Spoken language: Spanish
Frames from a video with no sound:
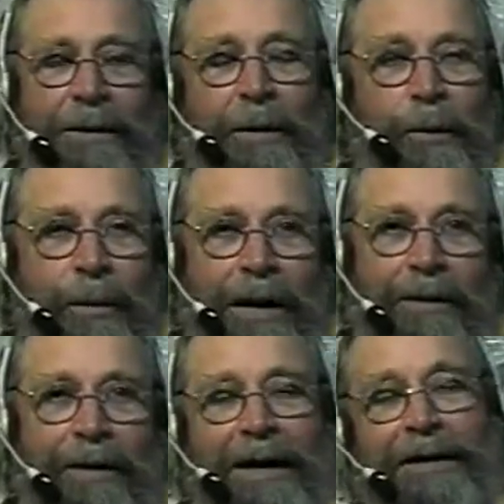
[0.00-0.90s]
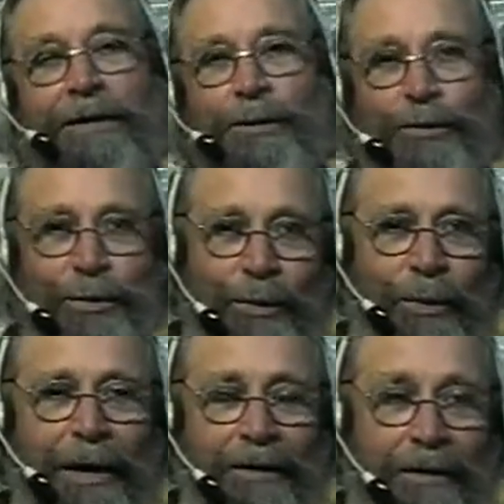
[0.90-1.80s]
no es cubano, Castillo es
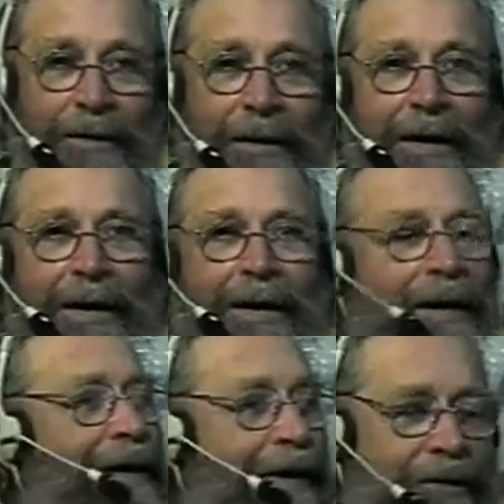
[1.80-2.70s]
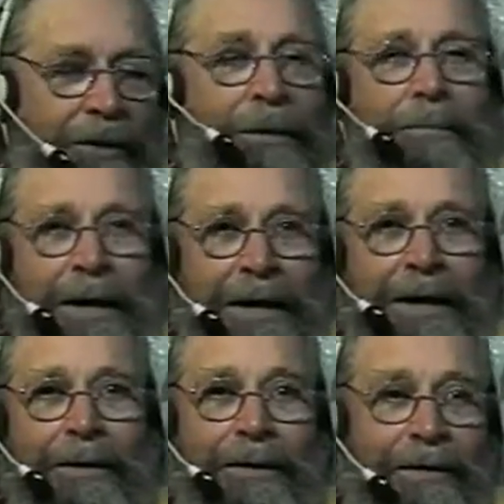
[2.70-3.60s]
uruguayo y nacido en
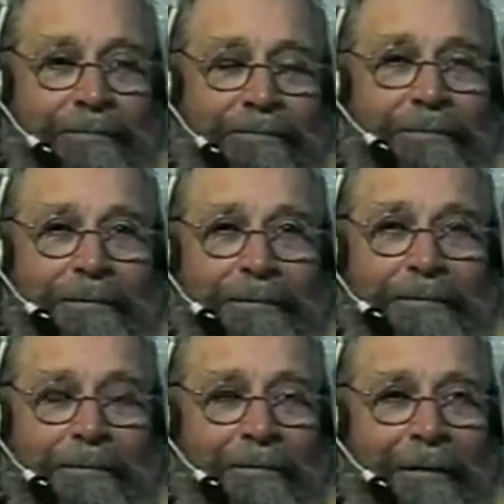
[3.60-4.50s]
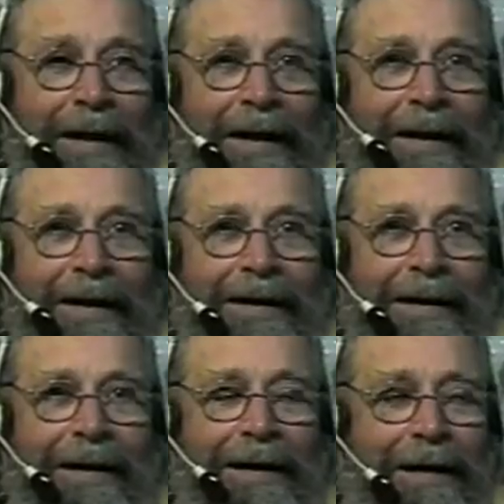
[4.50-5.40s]
Peñarol.
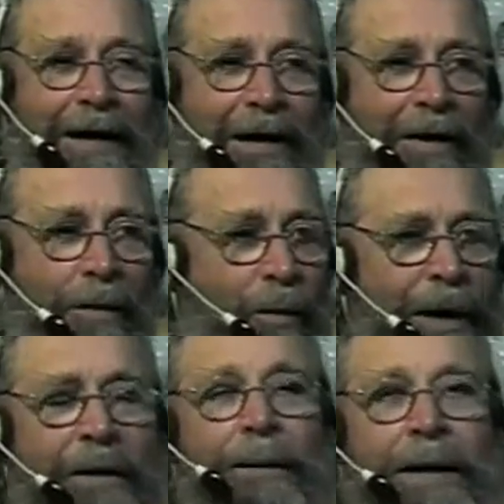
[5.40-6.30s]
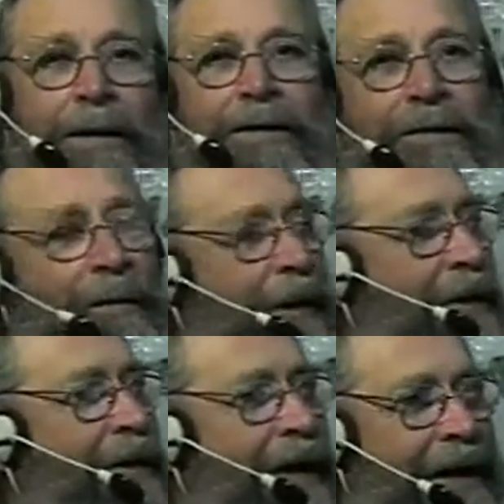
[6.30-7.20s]
Este, bueno, bueno, dice,
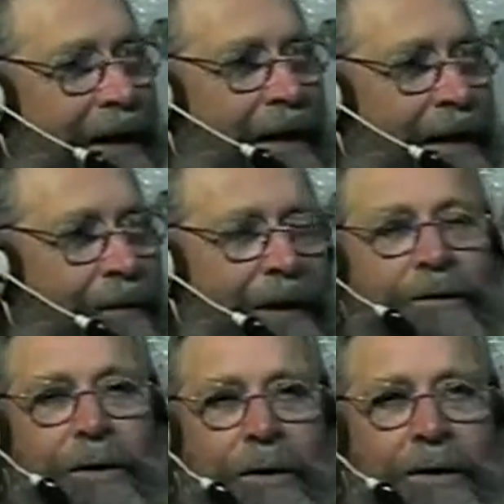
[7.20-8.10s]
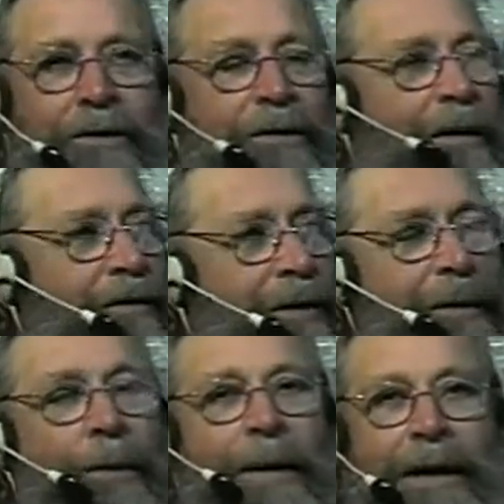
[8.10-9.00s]
pero este, bueno, yo no quise decir
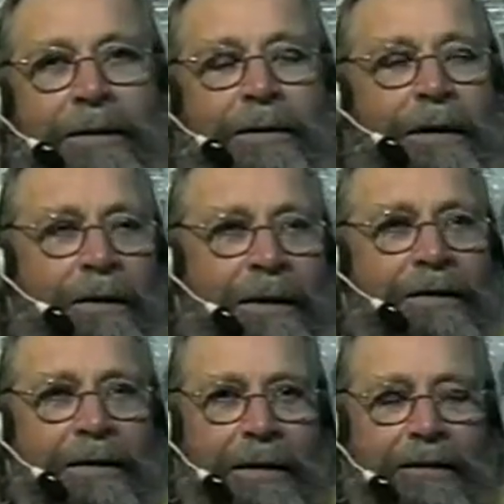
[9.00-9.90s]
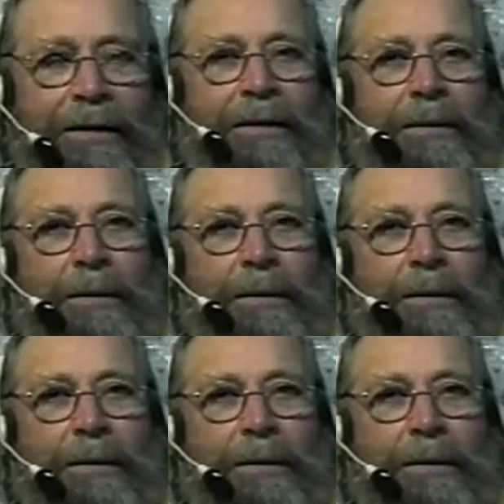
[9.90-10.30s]
cubano, yo quise decir